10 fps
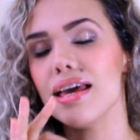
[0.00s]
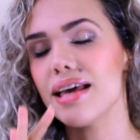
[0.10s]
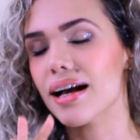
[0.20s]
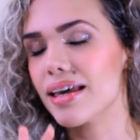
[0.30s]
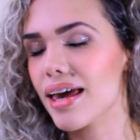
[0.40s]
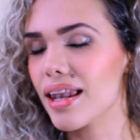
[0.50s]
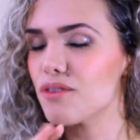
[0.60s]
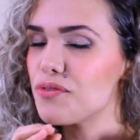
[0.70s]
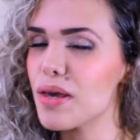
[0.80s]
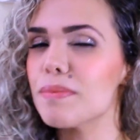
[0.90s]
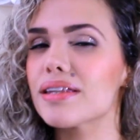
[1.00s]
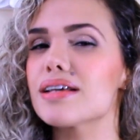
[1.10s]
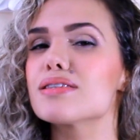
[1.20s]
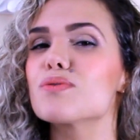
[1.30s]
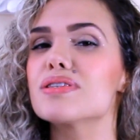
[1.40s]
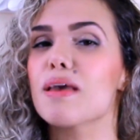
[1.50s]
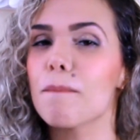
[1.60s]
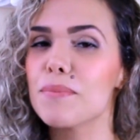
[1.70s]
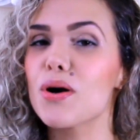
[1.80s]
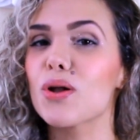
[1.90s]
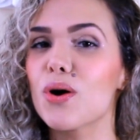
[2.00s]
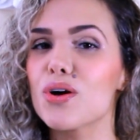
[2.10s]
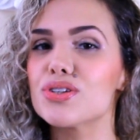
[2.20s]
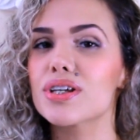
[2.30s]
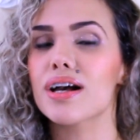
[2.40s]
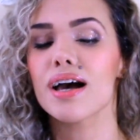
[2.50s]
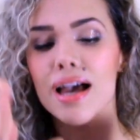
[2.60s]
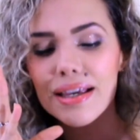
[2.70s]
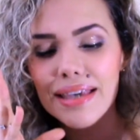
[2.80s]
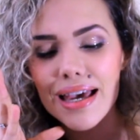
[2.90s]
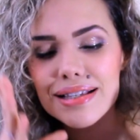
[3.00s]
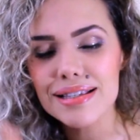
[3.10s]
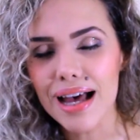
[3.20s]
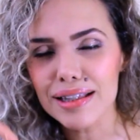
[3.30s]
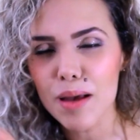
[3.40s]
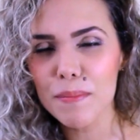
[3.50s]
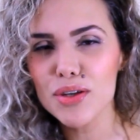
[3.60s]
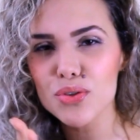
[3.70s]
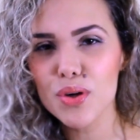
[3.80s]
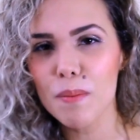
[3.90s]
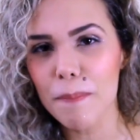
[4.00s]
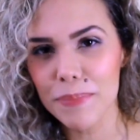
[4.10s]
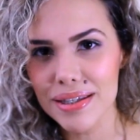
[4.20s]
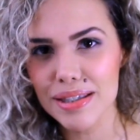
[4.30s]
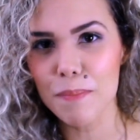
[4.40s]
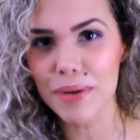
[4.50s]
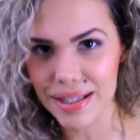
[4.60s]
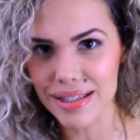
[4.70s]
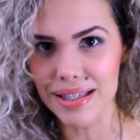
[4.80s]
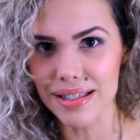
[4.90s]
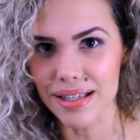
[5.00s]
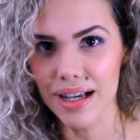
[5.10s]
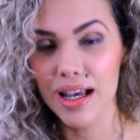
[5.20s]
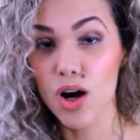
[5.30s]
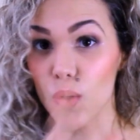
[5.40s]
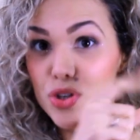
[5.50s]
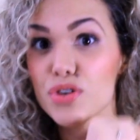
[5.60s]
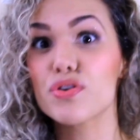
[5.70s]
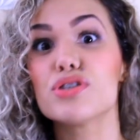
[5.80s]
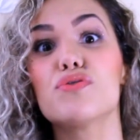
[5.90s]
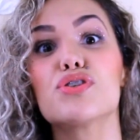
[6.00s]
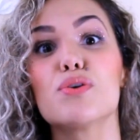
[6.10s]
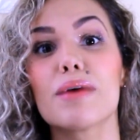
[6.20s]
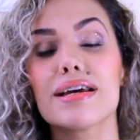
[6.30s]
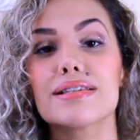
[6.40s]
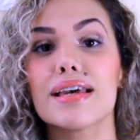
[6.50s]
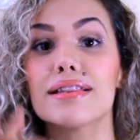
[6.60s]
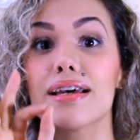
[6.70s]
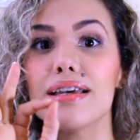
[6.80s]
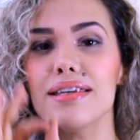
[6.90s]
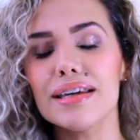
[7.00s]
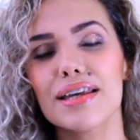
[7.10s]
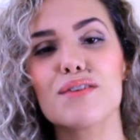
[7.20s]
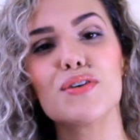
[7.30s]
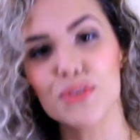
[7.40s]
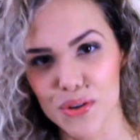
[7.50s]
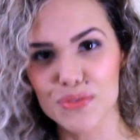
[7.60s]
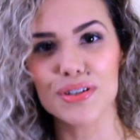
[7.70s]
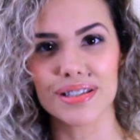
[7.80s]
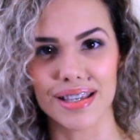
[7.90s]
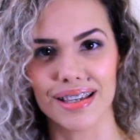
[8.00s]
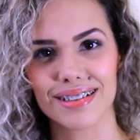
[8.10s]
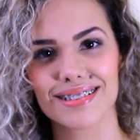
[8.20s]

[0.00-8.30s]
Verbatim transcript: e aquela fermentaçãozinha biológica que é exatamente o que uma pizza precisa. Hoje eu vou dividir uma receita incrível com você.